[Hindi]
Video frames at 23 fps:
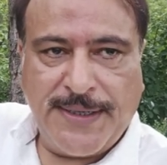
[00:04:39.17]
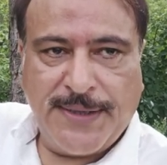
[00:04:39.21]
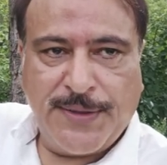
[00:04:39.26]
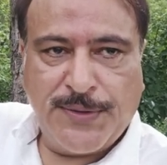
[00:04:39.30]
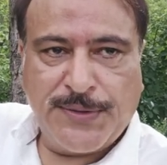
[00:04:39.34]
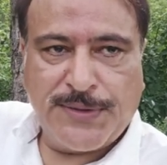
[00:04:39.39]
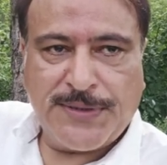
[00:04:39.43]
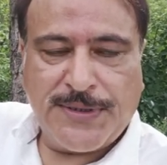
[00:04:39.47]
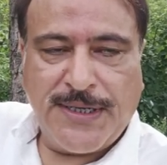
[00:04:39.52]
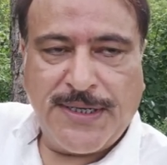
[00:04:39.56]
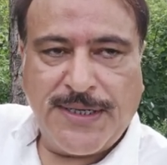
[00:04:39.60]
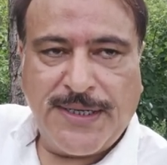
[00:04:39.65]

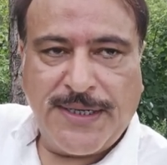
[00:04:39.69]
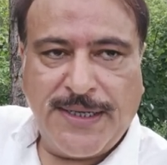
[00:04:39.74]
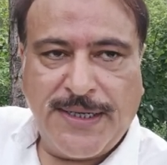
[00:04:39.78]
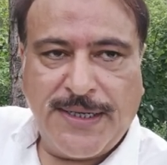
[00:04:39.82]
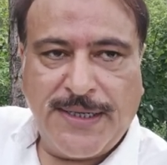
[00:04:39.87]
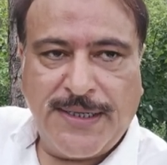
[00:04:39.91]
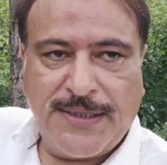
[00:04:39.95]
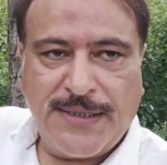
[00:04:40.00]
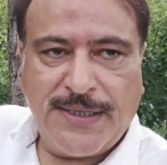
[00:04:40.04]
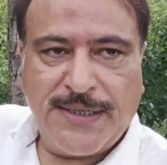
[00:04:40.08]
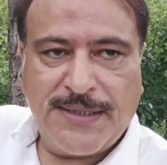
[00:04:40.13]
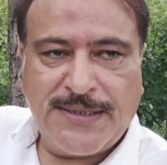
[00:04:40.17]
उसका
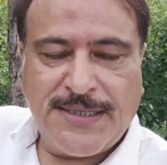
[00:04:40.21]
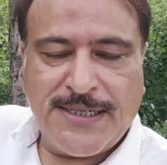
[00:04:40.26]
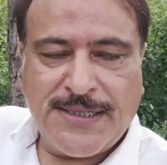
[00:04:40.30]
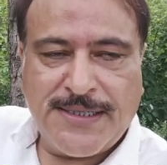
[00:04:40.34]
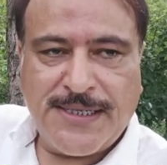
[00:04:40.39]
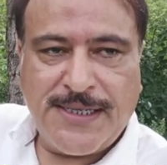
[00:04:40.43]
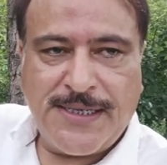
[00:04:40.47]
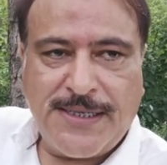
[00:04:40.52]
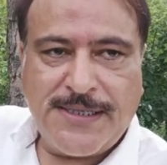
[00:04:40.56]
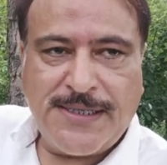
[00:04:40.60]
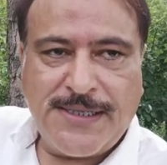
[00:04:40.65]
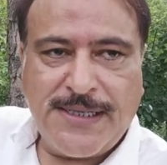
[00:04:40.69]
ख्याल जैसे ही
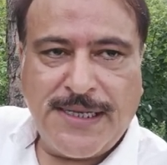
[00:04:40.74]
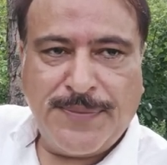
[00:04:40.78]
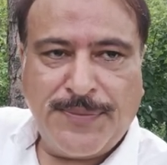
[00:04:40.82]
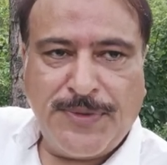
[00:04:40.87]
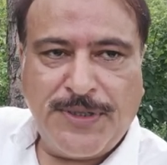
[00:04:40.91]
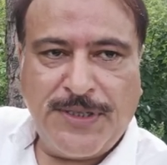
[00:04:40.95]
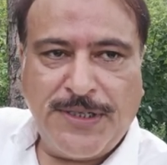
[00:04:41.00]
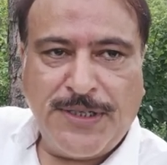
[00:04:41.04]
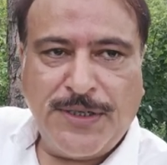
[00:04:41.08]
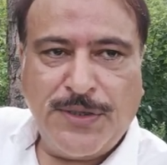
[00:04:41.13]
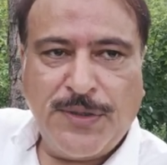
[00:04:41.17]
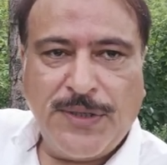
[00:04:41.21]
किसी आपने
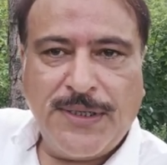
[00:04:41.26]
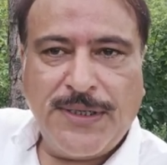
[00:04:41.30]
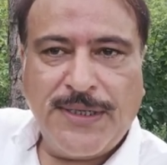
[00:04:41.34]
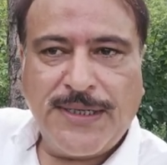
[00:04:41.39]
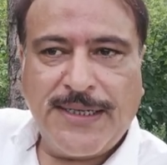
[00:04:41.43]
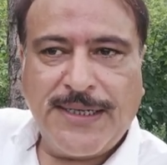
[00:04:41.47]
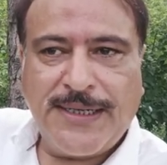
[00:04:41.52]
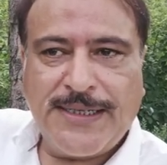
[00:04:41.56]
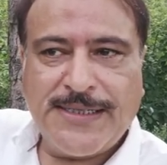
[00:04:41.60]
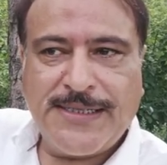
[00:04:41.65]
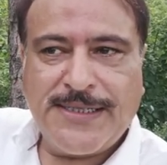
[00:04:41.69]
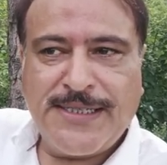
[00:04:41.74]
देखा होगा ना कि
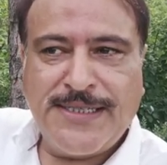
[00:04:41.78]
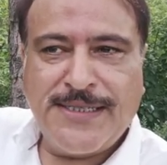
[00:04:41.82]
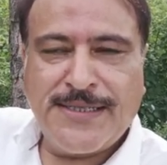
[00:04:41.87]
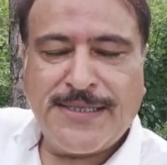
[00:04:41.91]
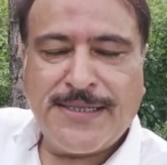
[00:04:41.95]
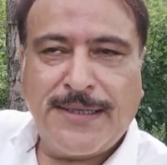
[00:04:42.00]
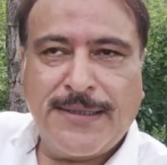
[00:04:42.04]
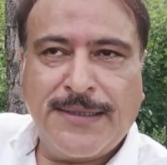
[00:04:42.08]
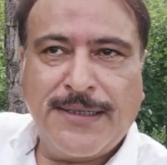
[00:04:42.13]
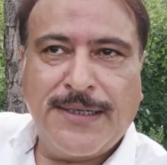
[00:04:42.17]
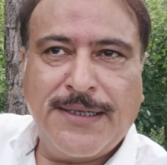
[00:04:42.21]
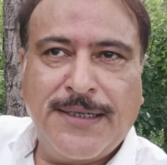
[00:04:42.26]
किसी इंसान
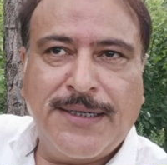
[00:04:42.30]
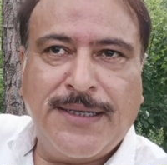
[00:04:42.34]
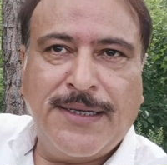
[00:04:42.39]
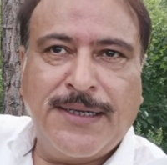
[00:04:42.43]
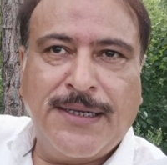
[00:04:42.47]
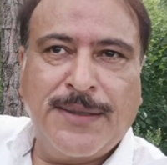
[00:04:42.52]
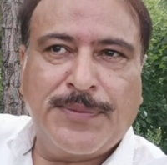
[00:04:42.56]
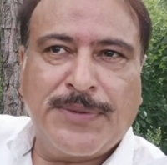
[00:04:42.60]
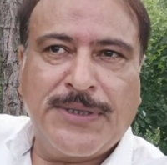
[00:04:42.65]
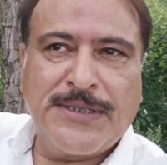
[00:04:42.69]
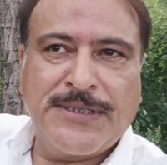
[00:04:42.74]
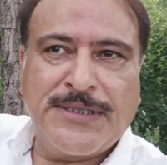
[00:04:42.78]
का ख्याल
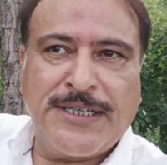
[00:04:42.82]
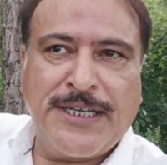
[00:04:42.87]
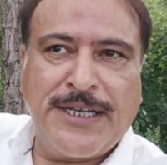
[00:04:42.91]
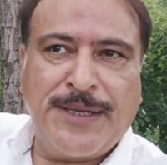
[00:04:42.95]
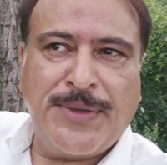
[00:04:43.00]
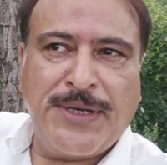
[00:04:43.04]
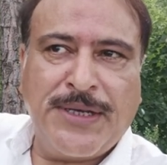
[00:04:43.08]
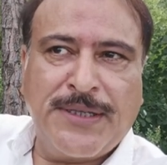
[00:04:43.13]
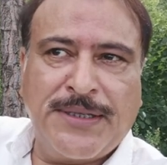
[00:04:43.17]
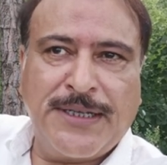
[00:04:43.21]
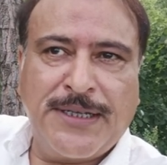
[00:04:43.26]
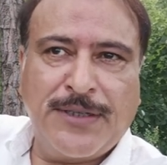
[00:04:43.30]
आपके जहन में
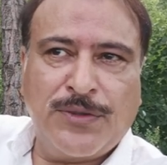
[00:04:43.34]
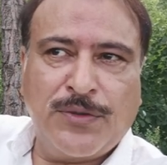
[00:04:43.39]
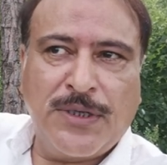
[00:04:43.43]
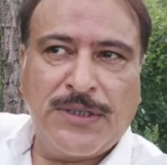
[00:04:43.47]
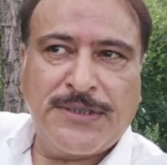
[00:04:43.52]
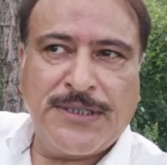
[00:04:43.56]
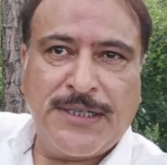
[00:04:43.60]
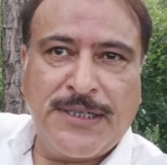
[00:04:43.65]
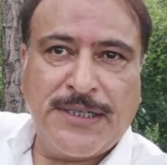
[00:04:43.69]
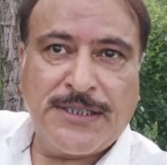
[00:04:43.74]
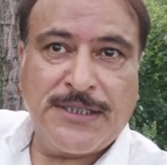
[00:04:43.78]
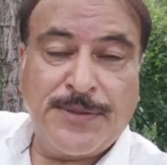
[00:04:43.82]
आता है तो
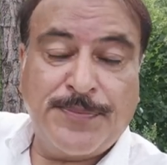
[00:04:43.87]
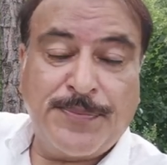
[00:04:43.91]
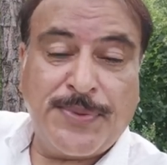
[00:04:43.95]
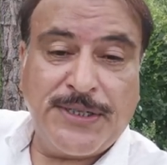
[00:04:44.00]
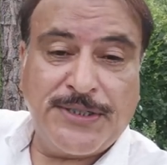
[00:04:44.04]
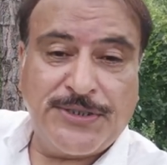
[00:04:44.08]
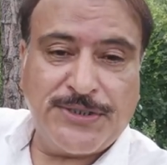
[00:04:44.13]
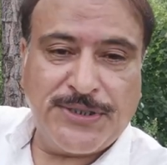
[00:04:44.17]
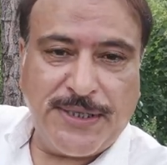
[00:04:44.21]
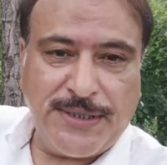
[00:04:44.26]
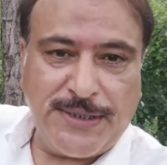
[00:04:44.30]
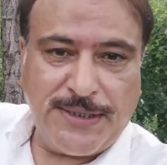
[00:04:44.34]
अचानक से
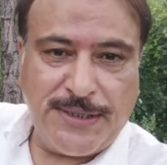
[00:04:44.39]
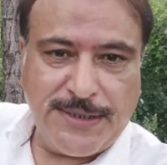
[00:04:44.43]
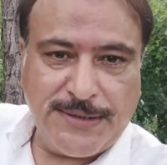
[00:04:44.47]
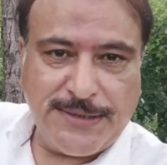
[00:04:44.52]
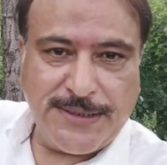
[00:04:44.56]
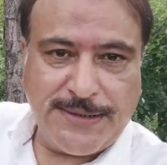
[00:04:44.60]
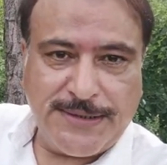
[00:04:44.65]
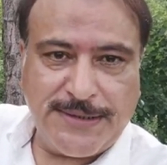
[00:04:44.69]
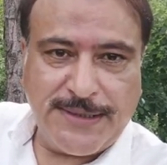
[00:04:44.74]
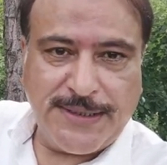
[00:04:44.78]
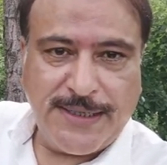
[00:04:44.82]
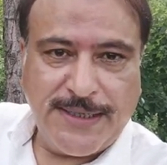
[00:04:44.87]
परेशानी आ
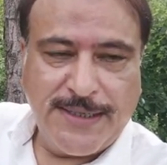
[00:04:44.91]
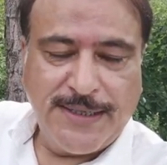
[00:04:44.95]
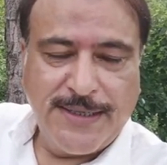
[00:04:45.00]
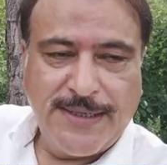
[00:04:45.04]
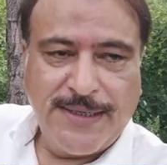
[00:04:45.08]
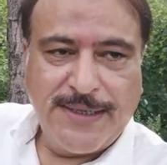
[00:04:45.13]
जाती है